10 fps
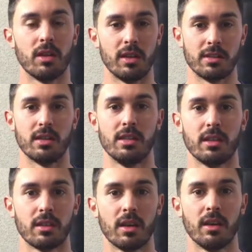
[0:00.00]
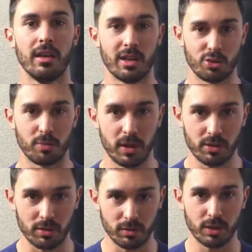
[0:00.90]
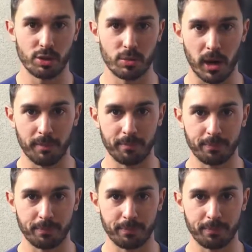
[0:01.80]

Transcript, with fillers: l'esthétique et la souplesse au niveau des deux bras.